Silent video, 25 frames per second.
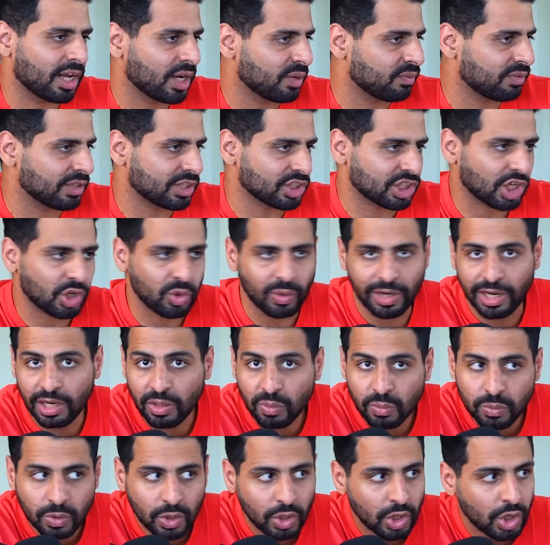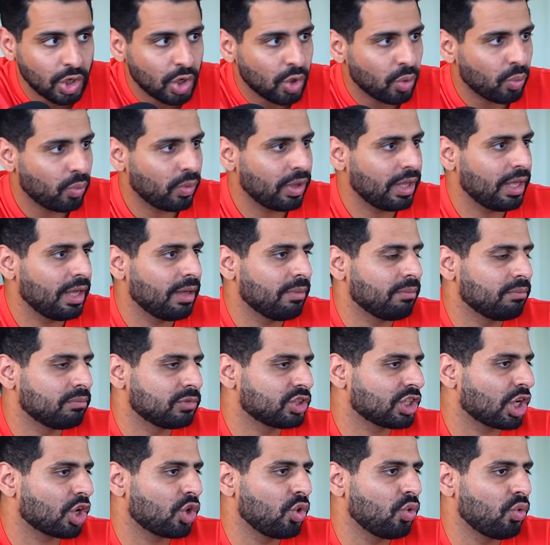الكفر شكله حلو
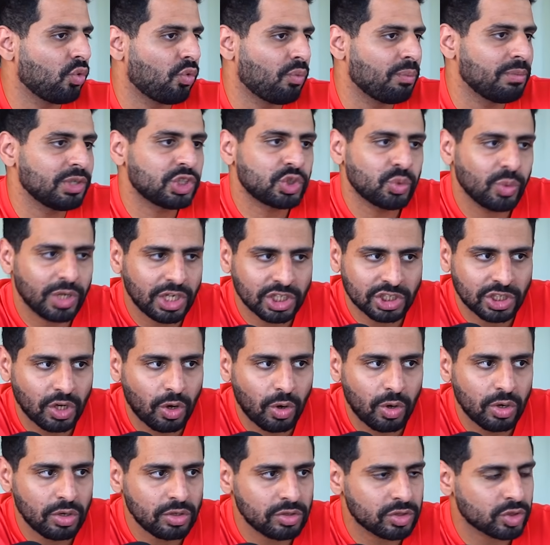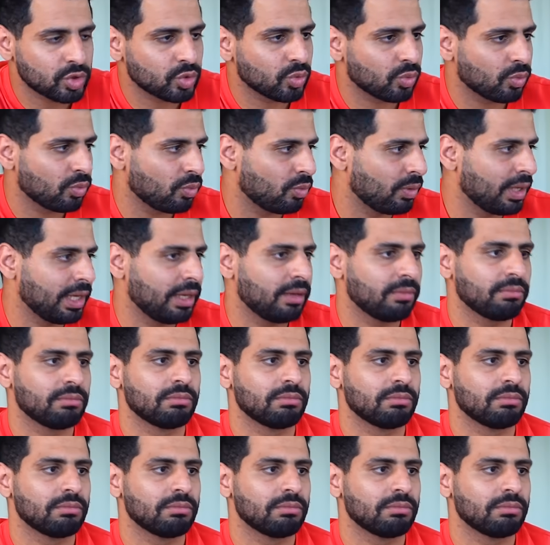وشكله مش وحش خالص و